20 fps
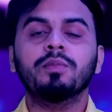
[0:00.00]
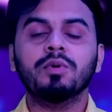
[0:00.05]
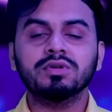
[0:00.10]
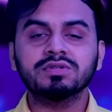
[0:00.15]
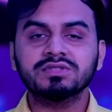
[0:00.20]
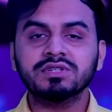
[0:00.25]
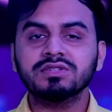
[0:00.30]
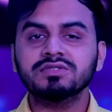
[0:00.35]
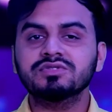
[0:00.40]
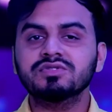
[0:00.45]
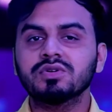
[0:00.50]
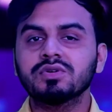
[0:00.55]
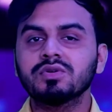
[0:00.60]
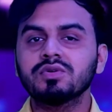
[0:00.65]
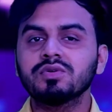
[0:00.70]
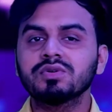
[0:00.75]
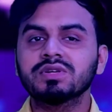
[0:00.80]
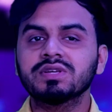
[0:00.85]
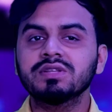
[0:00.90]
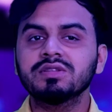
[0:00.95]
পঞ্চাশ জন
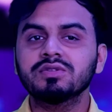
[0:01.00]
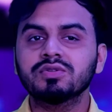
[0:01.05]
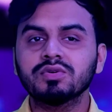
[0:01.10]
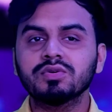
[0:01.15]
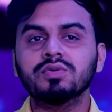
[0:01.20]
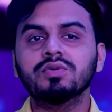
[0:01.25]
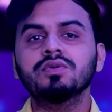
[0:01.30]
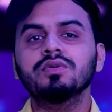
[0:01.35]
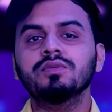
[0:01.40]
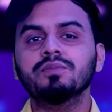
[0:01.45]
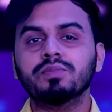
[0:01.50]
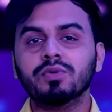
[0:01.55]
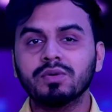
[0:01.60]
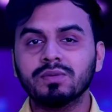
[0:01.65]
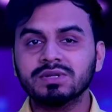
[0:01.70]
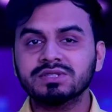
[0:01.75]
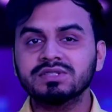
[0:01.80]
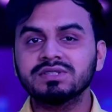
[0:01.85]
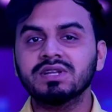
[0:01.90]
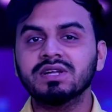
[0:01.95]
লোক কিন্তু
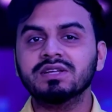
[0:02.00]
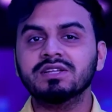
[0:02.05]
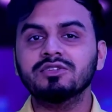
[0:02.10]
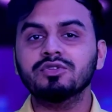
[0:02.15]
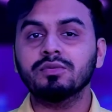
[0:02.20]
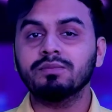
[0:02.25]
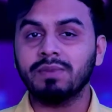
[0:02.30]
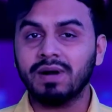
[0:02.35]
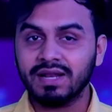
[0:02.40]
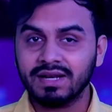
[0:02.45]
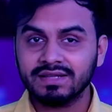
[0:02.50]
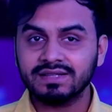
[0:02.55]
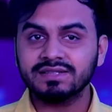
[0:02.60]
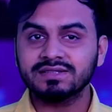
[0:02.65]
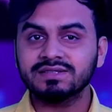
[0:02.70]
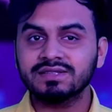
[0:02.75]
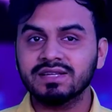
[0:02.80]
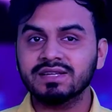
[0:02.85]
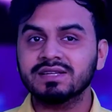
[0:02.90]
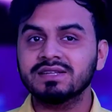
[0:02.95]
প্রবাসীরা কিন্তু
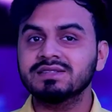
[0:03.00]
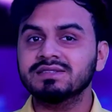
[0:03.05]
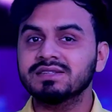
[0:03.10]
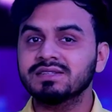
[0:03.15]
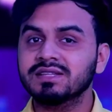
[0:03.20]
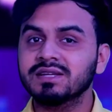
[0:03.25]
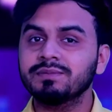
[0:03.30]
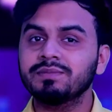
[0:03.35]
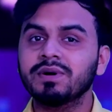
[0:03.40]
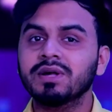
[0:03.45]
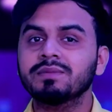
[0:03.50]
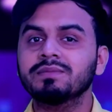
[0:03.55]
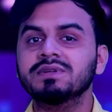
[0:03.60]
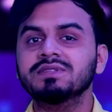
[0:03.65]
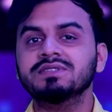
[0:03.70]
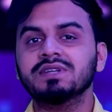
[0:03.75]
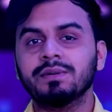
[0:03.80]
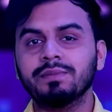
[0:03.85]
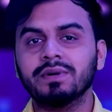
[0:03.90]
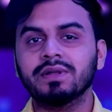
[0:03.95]
বাংলাদেশ থেকে যেতে পারবে
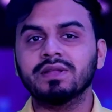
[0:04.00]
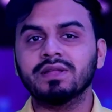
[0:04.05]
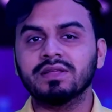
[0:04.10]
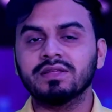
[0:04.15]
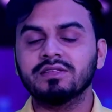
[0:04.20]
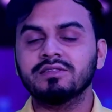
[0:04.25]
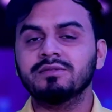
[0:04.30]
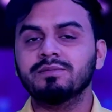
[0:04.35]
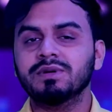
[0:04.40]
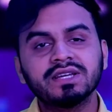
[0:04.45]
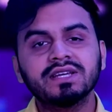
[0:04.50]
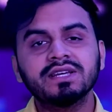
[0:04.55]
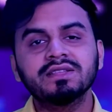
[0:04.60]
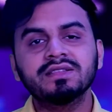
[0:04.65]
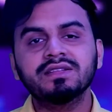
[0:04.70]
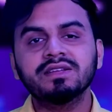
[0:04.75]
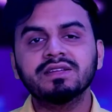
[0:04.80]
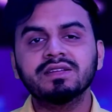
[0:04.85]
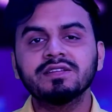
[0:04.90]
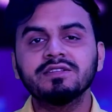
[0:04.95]
জাপানে
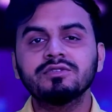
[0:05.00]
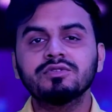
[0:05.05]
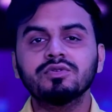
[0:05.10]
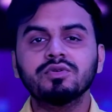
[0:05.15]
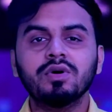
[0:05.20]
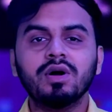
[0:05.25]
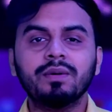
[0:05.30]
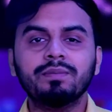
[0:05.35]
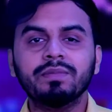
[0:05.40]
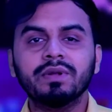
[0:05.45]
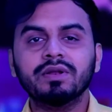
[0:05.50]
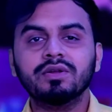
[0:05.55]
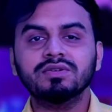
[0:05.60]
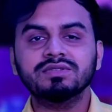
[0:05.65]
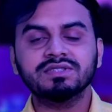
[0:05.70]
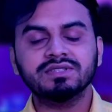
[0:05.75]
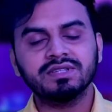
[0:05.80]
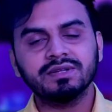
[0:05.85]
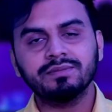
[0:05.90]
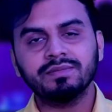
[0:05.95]
সেক্ষেত্রে কিন্তু
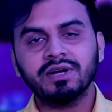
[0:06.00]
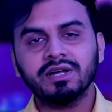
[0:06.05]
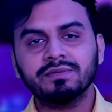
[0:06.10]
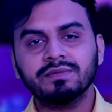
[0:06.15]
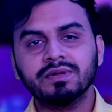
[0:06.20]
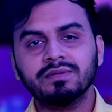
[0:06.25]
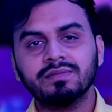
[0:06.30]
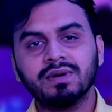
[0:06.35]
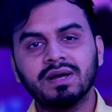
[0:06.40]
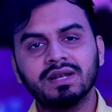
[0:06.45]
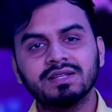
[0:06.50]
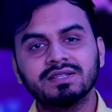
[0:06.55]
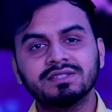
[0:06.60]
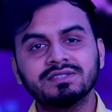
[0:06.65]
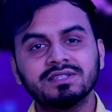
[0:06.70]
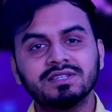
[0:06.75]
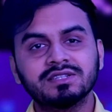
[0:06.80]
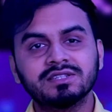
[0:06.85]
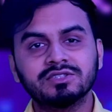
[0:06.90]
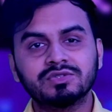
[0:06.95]
আপনারাও যেতে পারবেন
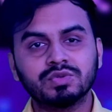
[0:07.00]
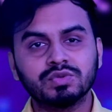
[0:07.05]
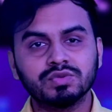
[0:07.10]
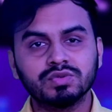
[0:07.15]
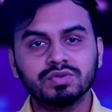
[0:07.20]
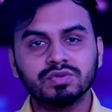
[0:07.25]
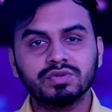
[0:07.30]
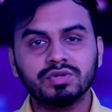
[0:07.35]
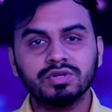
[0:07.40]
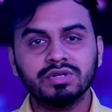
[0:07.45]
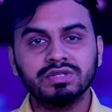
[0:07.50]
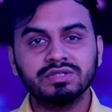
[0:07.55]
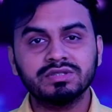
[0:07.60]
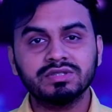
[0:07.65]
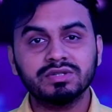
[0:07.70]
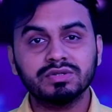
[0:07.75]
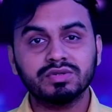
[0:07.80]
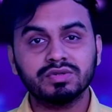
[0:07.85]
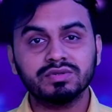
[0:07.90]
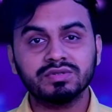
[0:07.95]
বাংলাদেশে একটি সুযোগ
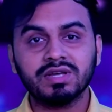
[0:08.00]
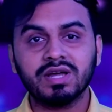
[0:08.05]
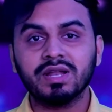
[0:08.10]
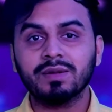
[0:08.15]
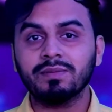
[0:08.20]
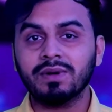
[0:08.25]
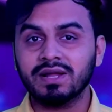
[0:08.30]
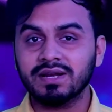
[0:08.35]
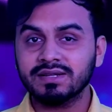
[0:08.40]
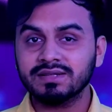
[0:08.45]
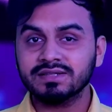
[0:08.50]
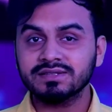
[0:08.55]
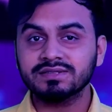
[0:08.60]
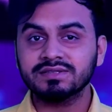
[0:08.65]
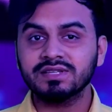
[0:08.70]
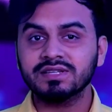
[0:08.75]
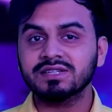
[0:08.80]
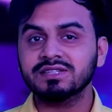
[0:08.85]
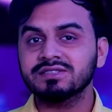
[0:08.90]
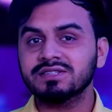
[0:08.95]
রয়েছে তো যারা বাংলাদেশ
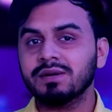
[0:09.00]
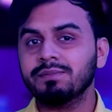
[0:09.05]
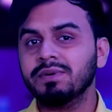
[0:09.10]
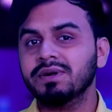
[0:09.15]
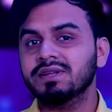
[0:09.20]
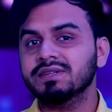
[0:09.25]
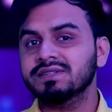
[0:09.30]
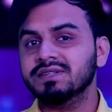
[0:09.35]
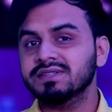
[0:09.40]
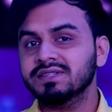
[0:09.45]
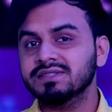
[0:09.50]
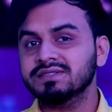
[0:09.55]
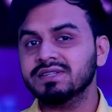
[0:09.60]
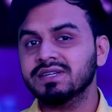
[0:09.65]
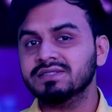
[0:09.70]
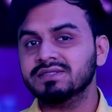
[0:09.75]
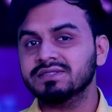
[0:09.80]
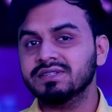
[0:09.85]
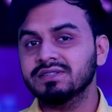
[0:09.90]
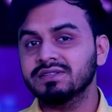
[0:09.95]
থেকে জাপানে যেতে
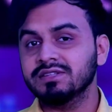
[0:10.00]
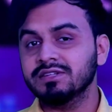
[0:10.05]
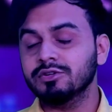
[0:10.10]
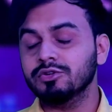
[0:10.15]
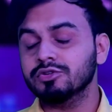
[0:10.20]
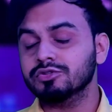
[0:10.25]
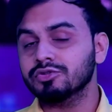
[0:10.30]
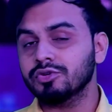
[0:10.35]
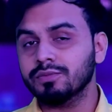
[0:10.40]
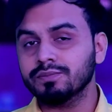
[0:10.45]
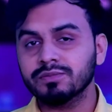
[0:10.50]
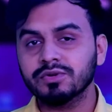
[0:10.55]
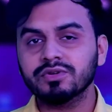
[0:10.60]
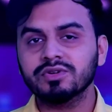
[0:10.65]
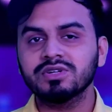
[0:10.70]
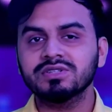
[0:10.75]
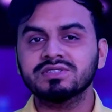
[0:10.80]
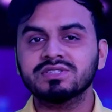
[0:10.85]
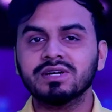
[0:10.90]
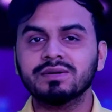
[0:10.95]
চাচ্ছেন দীর্ঘ স্বপ্ন
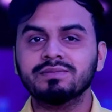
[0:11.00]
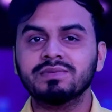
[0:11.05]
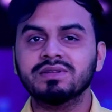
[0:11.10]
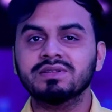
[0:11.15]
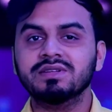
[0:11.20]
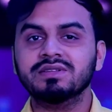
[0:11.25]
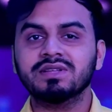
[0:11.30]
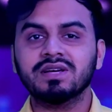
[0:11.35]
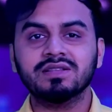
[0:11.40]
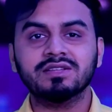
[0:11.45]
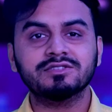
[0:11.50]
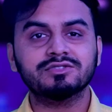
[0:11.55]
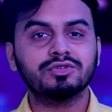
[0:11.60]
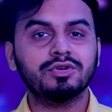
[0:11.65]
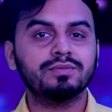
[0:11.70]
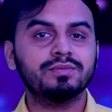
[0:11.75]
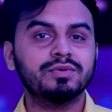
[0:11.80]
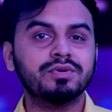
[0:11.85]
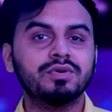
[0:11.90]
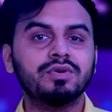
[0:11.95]
রয়েছে আপনাদের তাদের
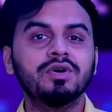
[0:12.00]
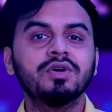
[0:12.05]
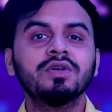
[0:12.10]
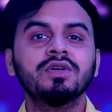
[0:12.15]
স্বপ্ন